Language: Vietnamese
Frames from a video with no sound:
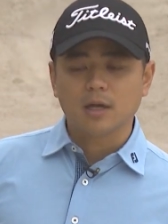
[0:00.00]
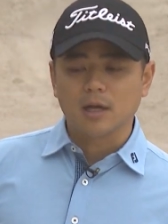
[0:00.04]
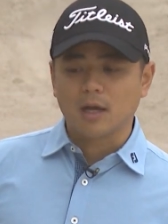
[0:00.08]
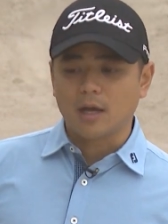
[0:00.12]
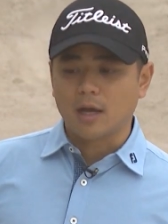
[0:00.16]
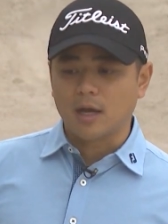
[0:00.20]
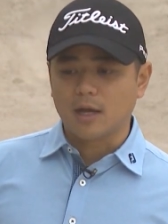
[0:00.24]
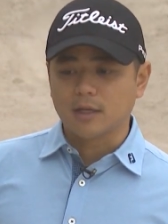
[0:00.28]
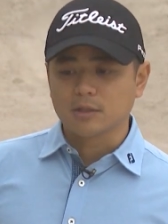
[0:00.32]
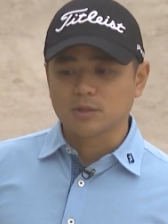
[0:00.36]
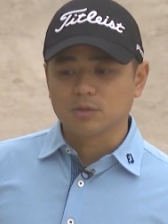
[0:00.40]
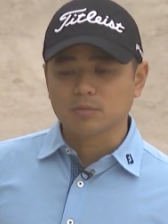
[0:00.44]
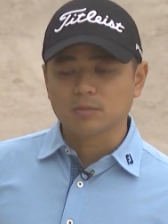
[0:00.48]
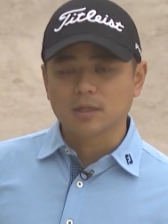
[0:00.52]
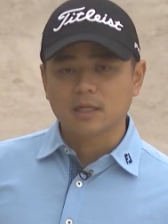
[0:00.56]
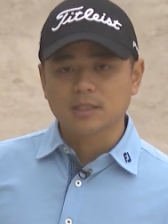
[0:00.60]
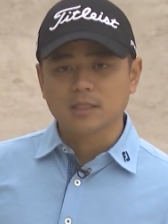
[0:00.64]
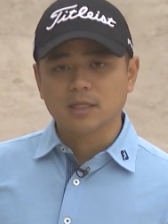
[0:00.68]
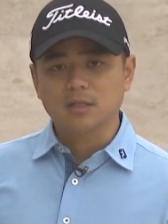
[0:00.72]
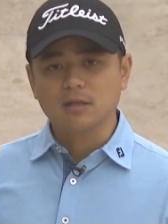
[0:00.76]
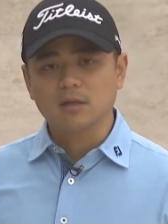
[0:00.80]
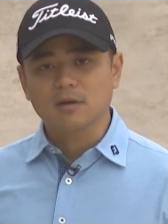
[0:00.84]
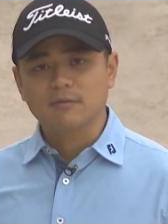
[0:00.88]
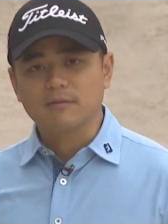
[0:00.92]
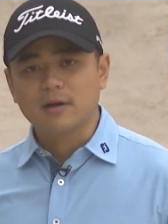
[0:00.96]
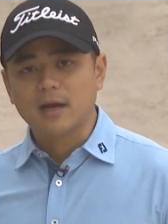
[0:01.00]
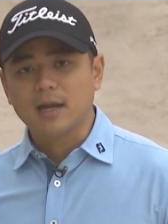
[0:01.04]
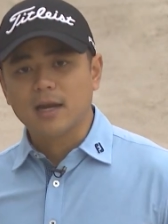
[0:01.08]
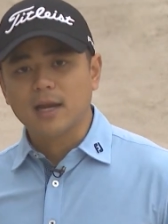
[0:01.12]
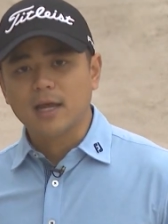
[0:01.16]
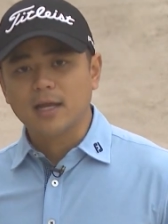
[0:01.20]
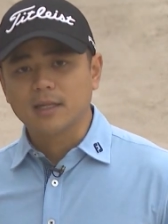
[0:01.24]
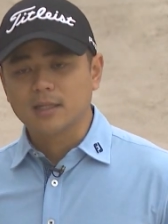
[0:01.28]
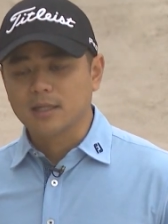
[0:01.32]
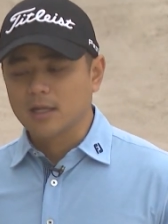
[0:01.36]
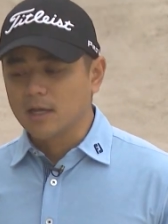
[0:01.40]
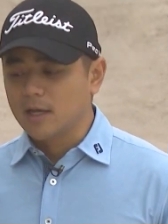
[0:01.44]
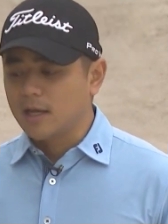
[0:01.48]
à, chúng ta sẽ đưa vai
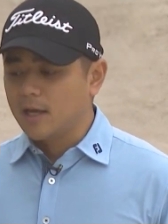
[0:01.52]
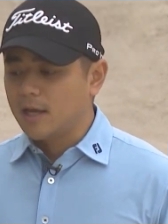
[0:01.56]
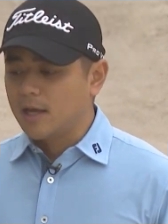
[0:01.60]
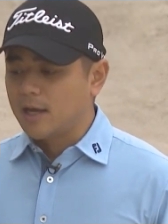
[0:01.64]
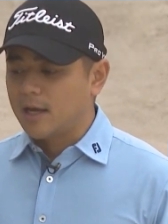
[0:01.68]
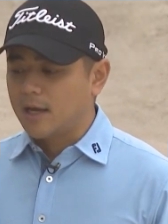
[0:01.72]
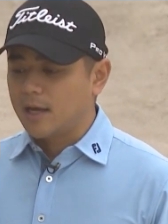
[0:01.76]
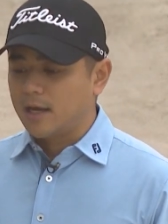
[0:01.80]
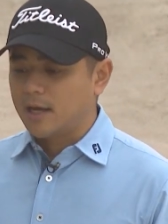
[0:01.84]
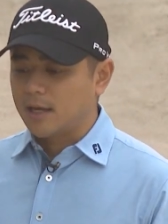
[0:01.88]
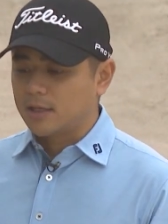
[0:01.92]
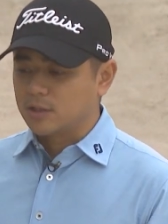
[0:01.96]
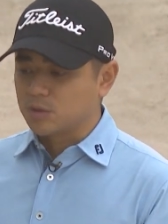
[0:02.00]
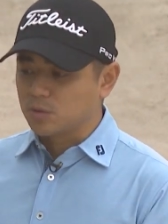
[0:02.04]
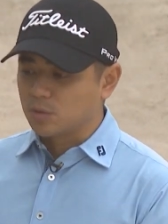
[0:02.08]
lên hay là